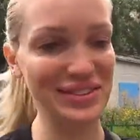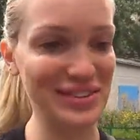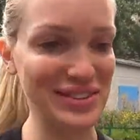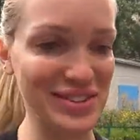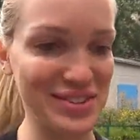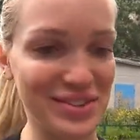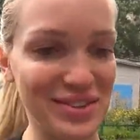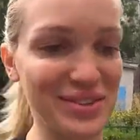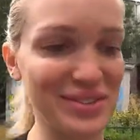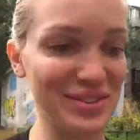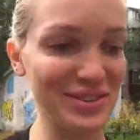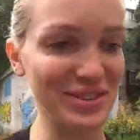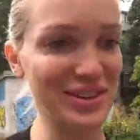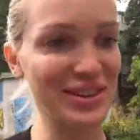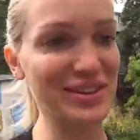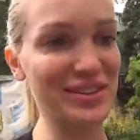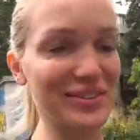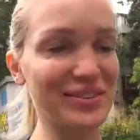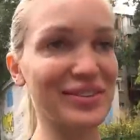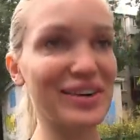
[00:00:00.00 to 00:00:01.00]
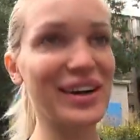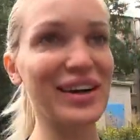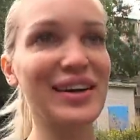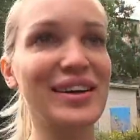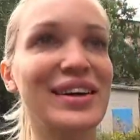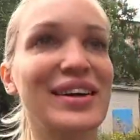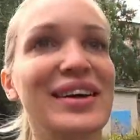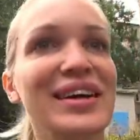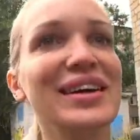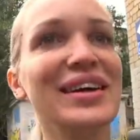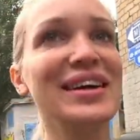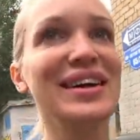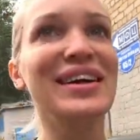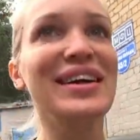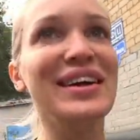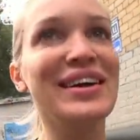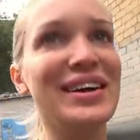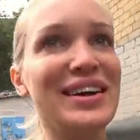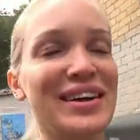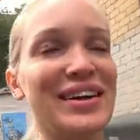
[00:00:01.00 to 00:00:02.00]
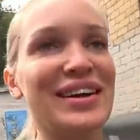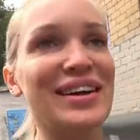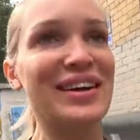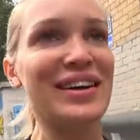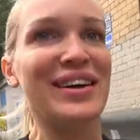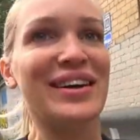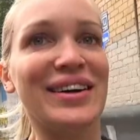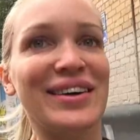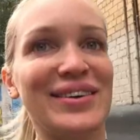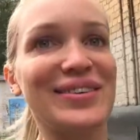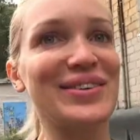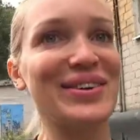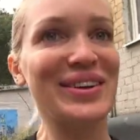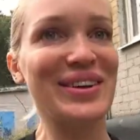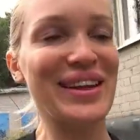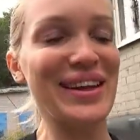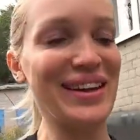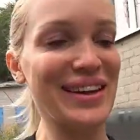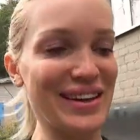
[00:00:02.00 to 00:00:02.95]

тут живем друг от друга. Вот.